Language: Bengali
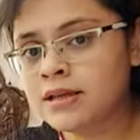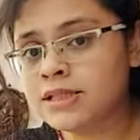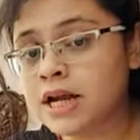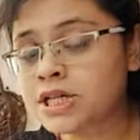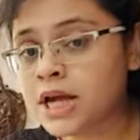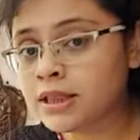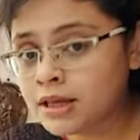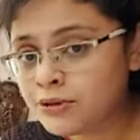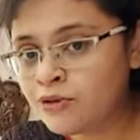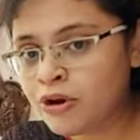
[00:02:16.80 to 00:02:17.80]
যার
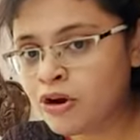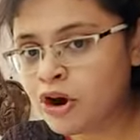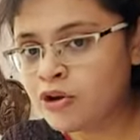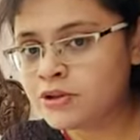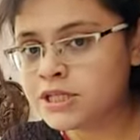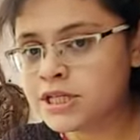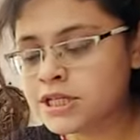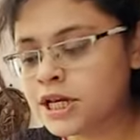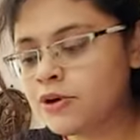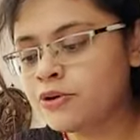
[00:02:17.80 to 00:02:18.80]
সাথে তুলনা করা হচ্ছে
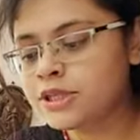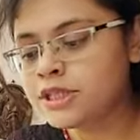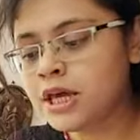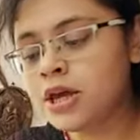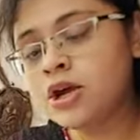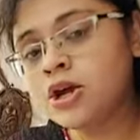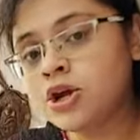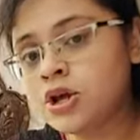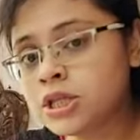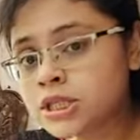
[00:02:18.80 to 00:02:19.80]
সে হচ্ছে
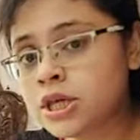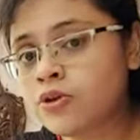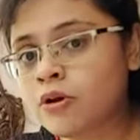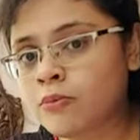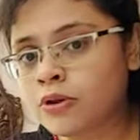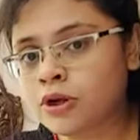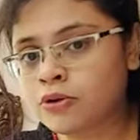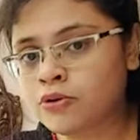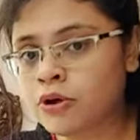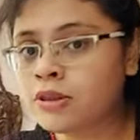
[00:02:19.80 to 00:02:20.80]
চেতন
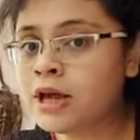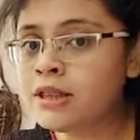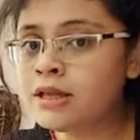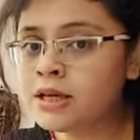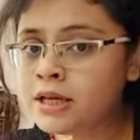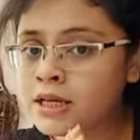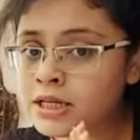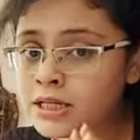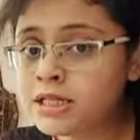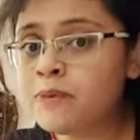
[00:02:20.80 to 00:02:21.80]
পদার্থ অর্থাৎ
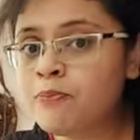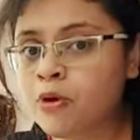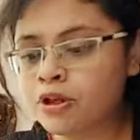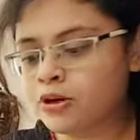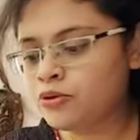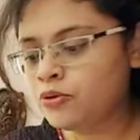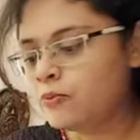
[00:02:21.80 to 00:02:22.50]
জীব পদার্থ